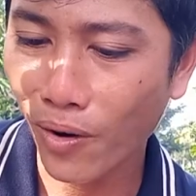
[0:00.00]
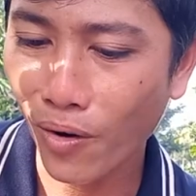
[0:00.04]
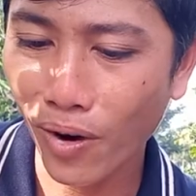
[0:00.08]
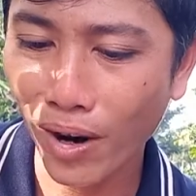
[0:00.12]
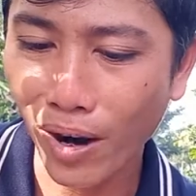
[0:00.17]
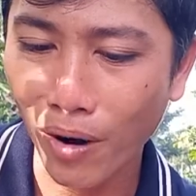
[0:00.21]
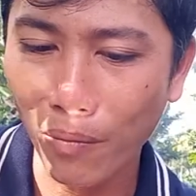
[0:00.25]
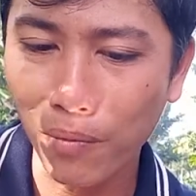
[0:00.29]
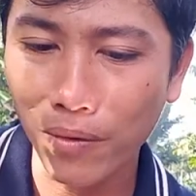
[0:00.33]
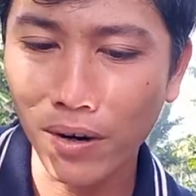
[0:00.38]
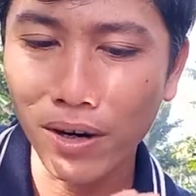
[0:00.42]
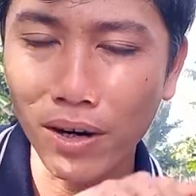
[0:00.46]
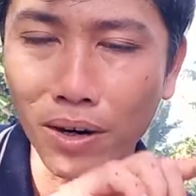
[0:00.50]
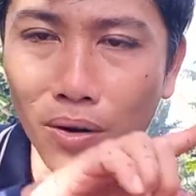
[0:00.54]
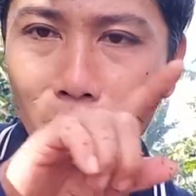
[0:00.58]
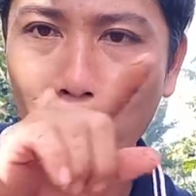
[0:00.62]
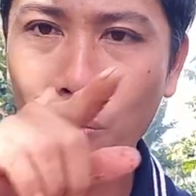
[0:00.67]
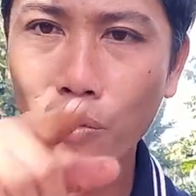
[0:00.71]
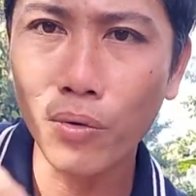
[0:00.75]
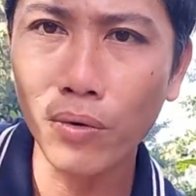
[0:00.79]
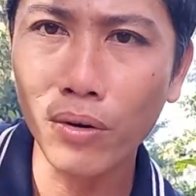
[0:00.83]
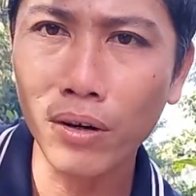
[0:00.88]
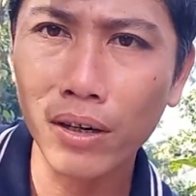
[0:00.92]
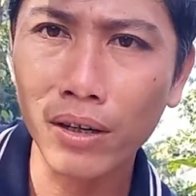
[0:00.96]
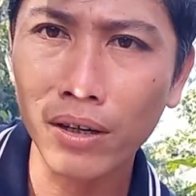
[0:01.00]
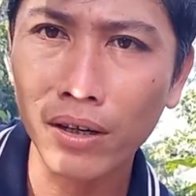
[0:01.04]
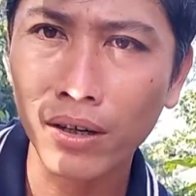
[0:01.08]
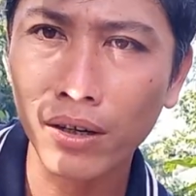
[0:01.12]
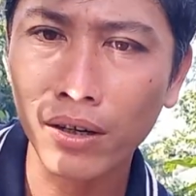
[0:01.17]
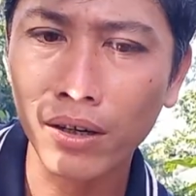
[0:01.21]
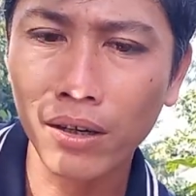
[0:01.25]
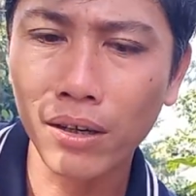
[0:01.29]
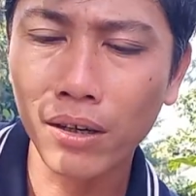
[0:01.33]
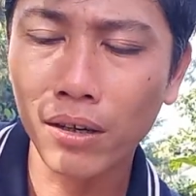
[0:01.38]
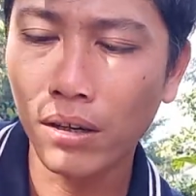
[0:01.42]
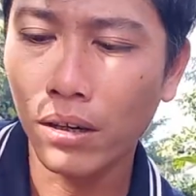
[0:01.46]
con rồng nó uống
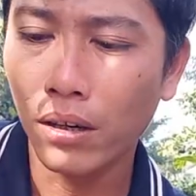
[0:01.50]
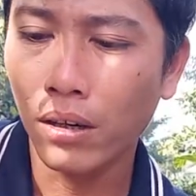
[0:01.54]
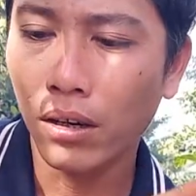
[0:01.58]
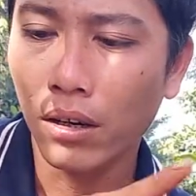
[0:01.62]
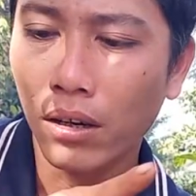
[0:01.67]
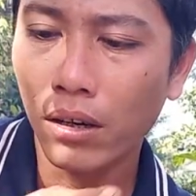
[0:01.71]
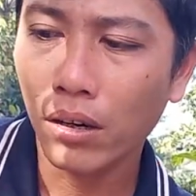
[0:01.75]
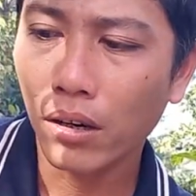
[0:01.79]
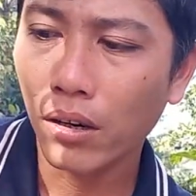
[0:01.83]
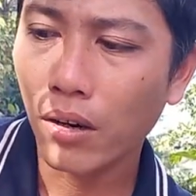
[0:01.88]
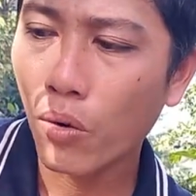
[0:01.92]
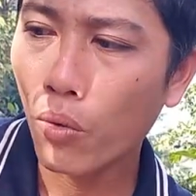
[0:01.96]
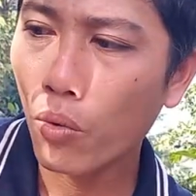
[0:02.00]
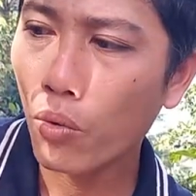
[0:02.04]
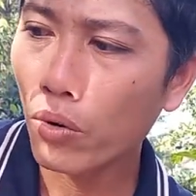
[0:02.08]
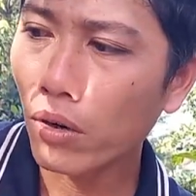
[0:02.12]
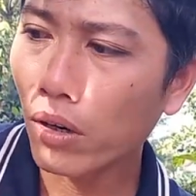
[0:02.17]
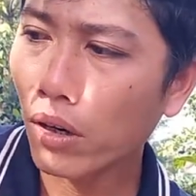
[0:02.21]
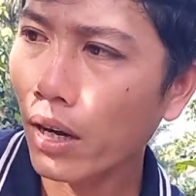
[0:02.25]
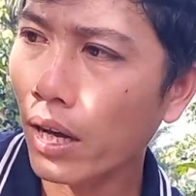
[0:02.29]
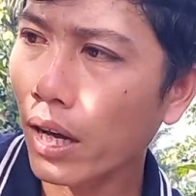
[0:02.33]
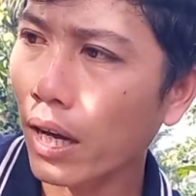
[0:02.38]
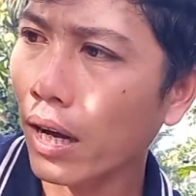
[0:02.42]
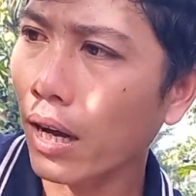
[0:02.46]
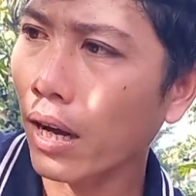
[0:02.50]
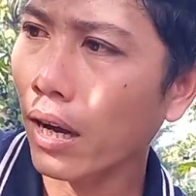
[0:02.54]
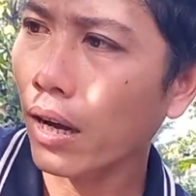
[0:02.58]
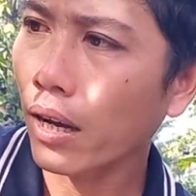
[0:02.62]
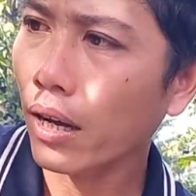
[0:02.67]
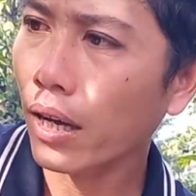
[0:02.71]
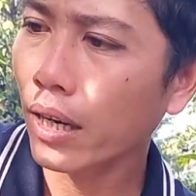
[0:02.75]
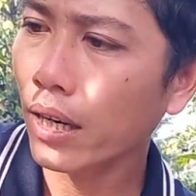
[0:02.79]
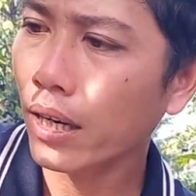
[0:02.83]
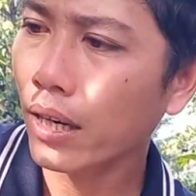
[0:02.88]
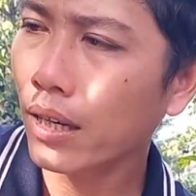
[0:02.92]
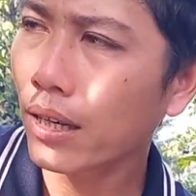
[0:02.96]
nó uống là
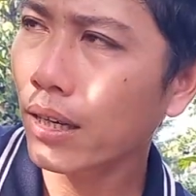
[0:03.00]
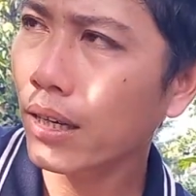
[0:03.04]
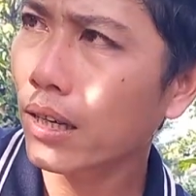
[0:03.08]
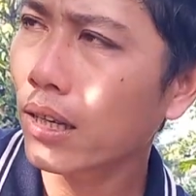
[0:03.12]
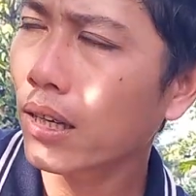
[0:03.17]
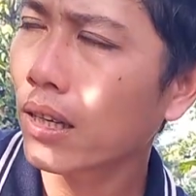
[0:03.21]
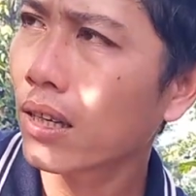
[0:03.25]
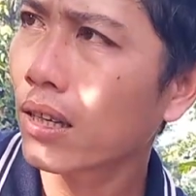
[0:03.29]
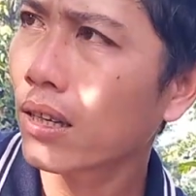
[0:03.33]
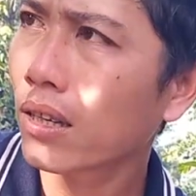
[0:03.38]
cái